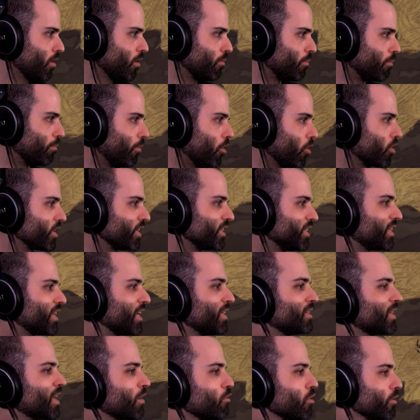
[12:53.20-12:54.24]
Bonnie,
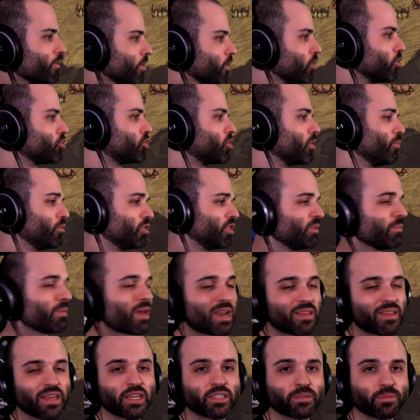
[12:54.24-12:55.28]
3108. Muchísimas
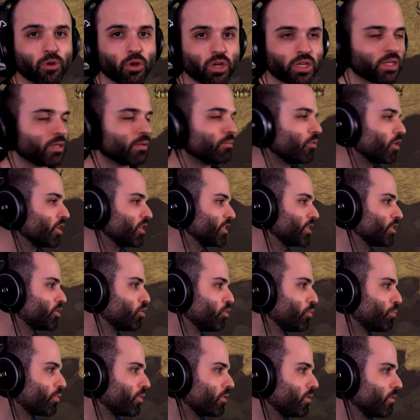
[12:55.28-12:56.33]
gracias, Bonnie, por ese
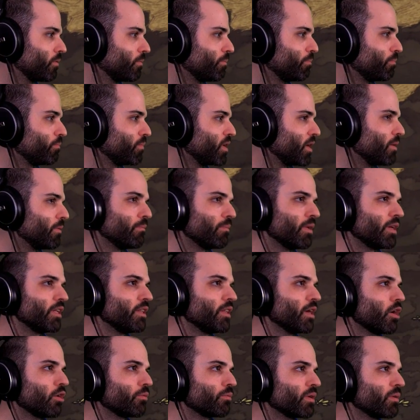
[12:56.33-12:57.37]
sub.
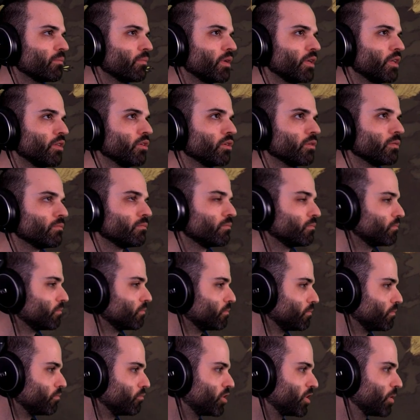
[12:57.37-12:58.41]
Bienvenida o bienvenido.
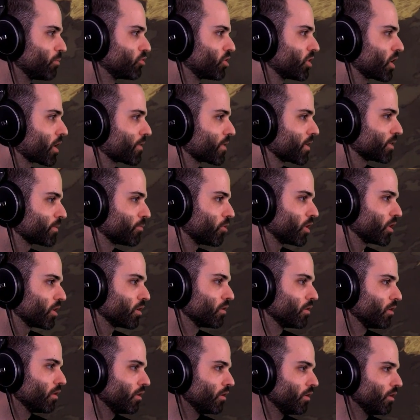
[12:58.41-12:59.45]
Muchas, muchas gracias, Bonnie.
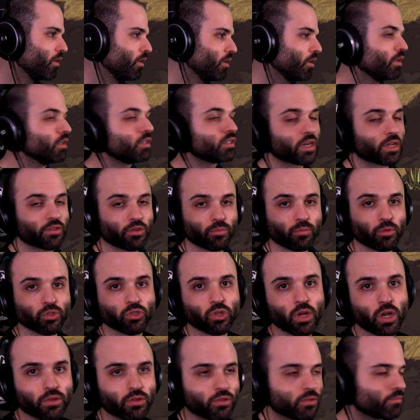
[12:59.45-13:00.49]
Se hace un
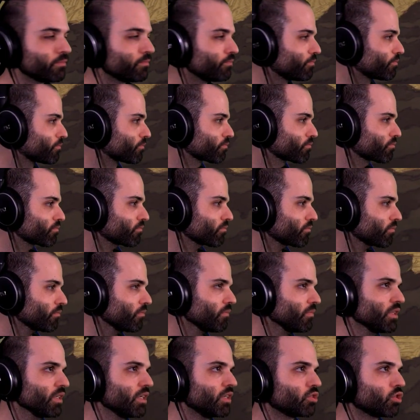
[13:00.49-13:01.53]
montonazo.
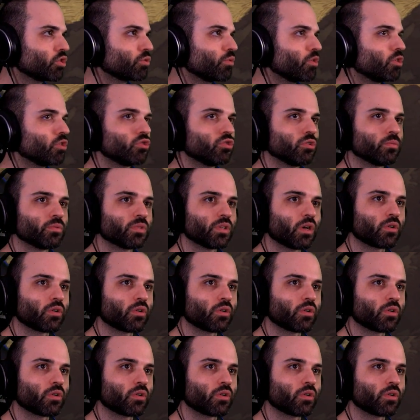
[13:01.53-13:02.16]
Esos buenos subs.